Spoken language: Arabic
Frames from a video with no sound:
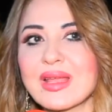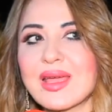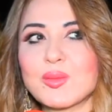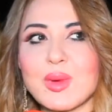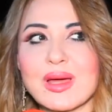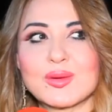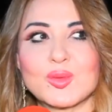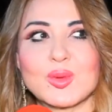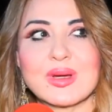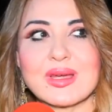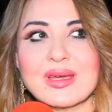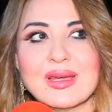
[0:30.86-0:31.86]
دايما
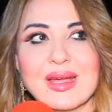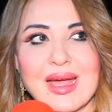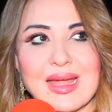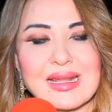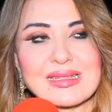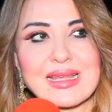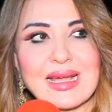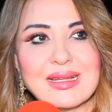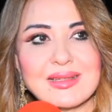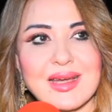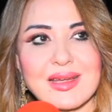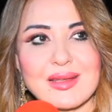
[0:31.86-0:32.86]
وانا
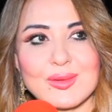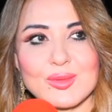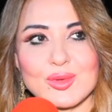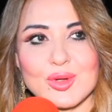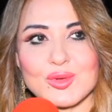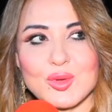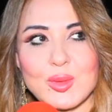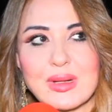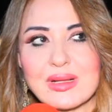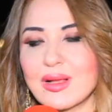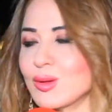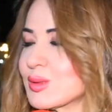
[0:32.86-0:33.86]
سعيده انه الدكتور
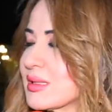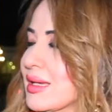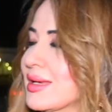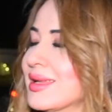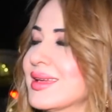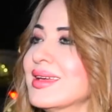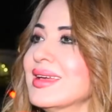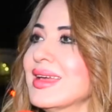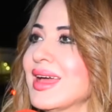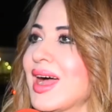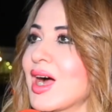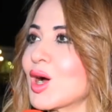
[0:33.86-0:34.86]
وليد الحسيني
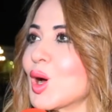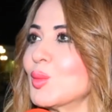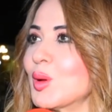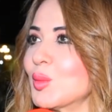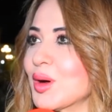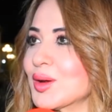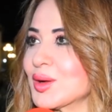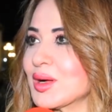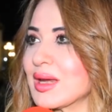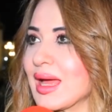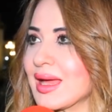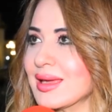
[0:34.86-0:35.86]
اقام
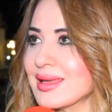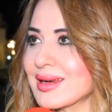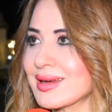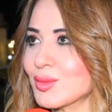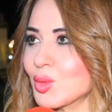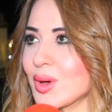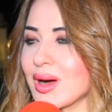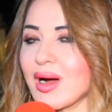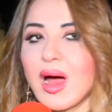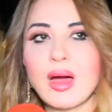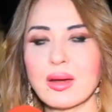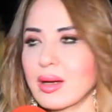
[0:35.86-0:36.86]
المهرجان اخيرا
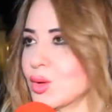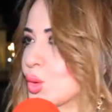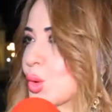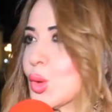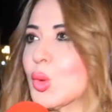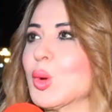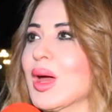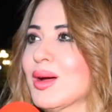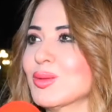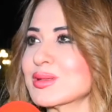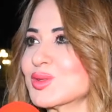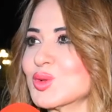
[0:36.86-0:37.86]
وقهر الكورونا
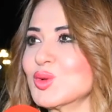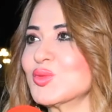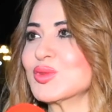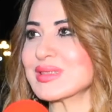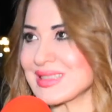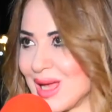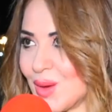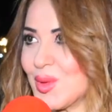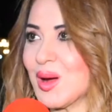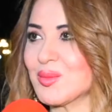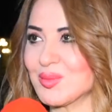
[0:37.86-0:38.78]
والظروف الصعبه